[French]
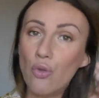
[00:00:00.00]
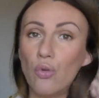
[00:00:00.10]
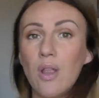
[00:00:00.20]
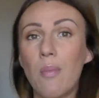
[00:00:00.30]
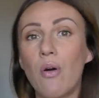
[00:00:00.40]

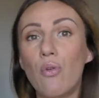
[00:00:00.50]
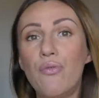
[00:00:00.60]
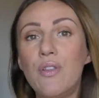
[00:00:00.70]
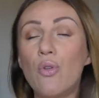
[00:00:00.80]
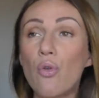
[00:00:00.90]
notamment le
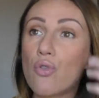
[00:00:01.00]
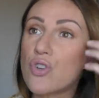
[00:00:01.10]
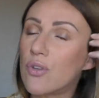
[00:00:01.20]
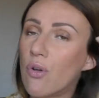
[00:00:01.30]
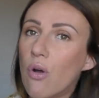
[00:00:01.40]
Fit que
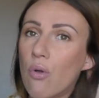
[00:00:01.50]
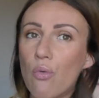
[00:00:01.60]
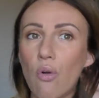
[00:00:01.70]
j'adore,